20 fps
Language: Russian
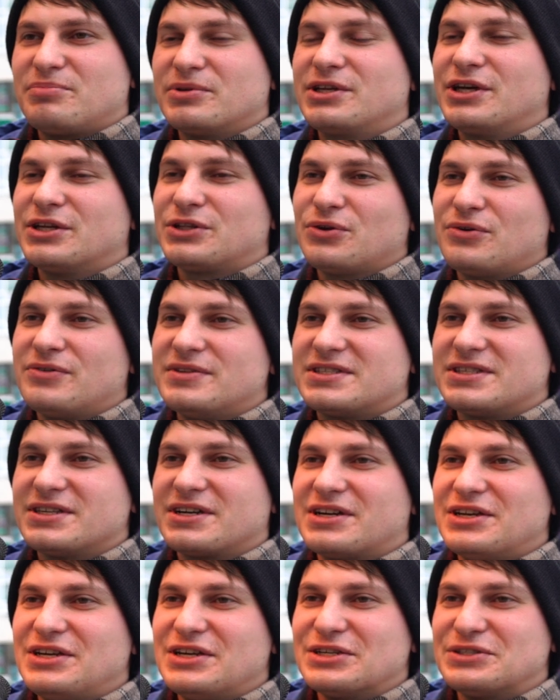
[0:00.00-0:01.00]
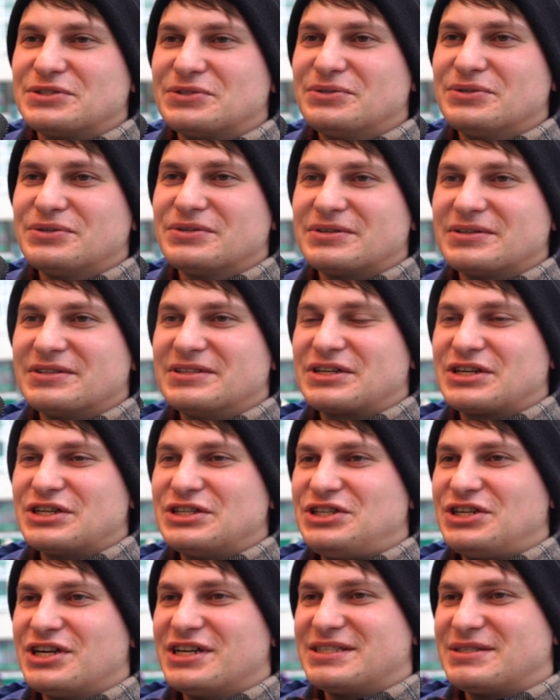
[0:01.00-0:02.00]
подготовиться к лету,
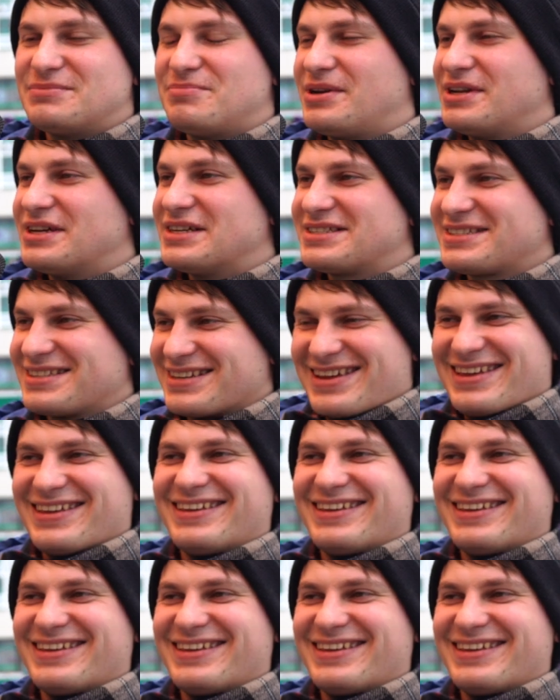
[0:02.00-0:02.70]
накачать пресс,